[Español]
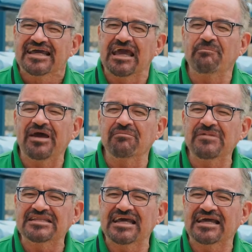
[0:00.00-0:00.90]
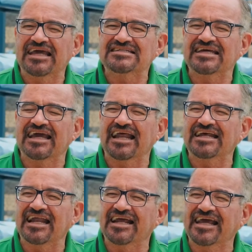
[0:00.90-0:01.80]
que permiten que
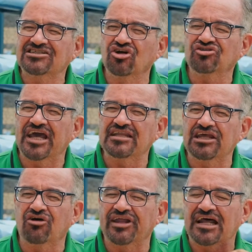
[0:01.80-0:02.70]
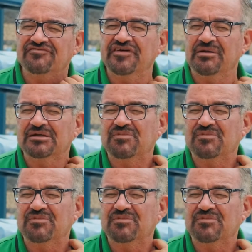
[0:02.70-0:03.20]
el gesto técnico de las fibras